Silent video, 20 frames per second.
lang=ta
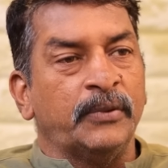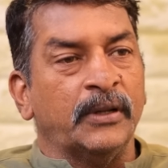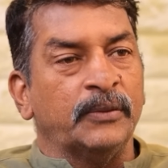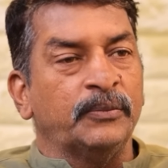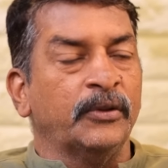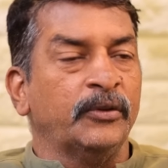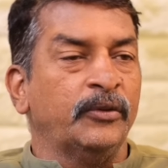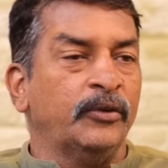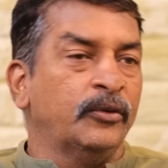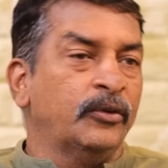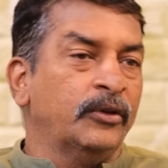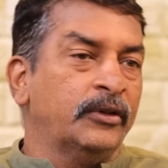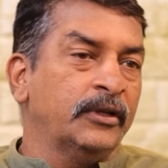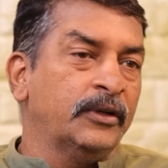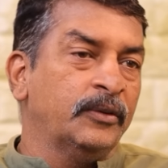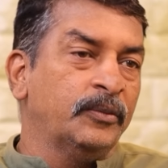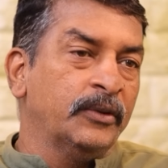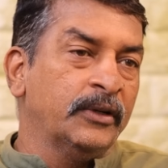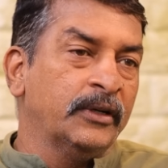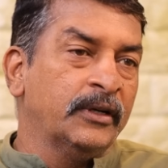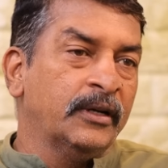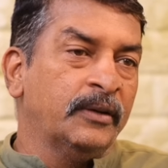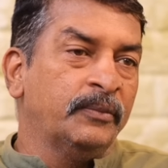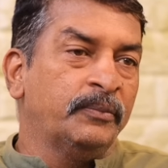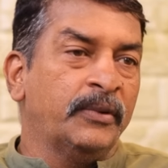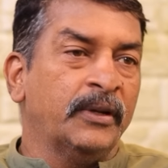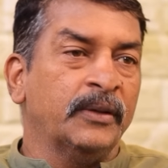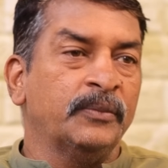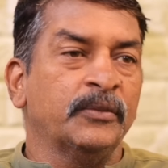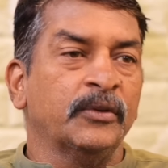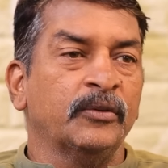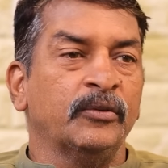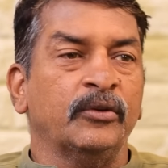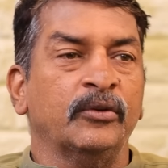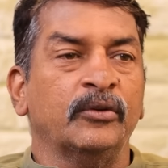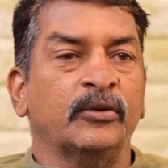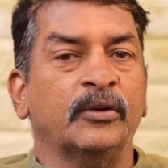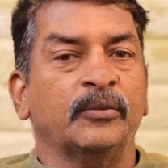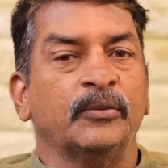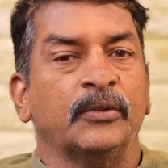பத்மவியூகத்துக்கு போயிட்டார்
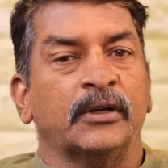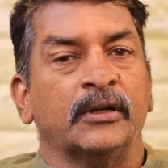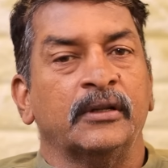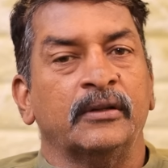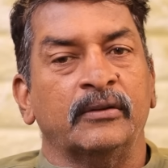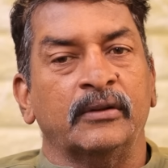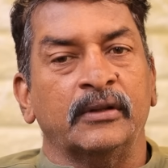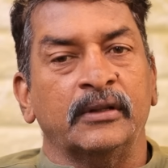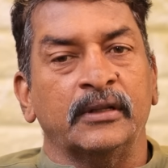பத்மவியூகம்ங்கிறது